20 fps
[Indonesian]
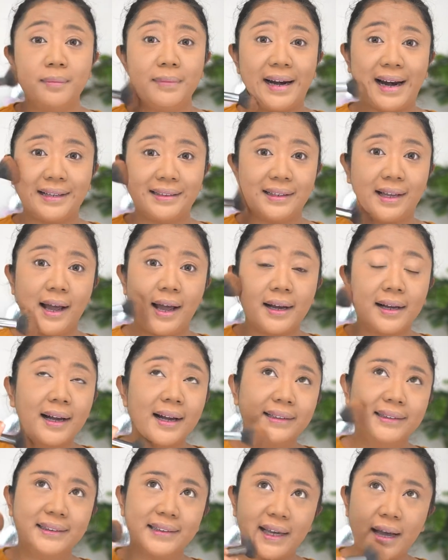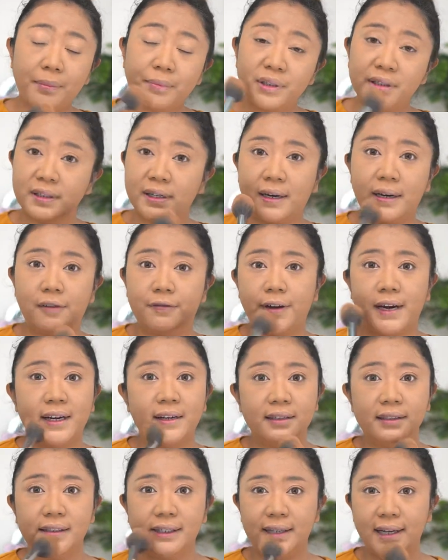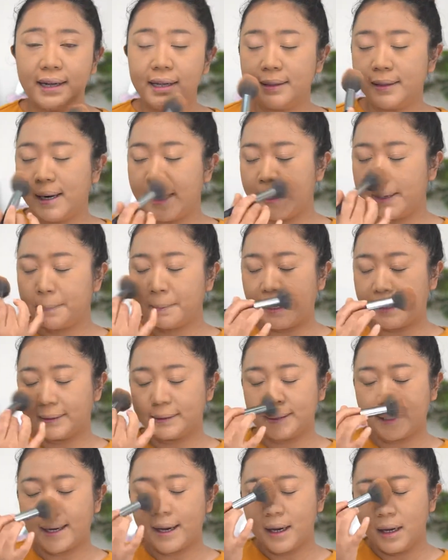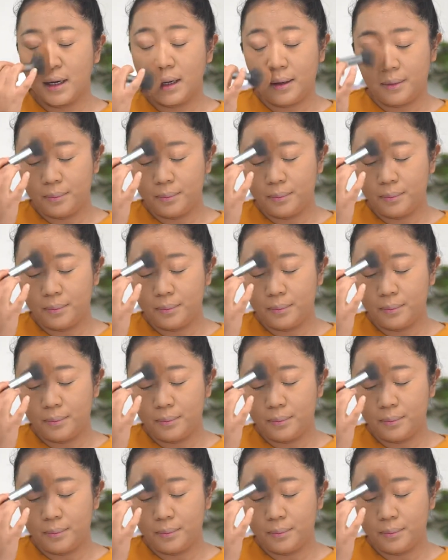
merasa nggak siap secara finansial dan merasa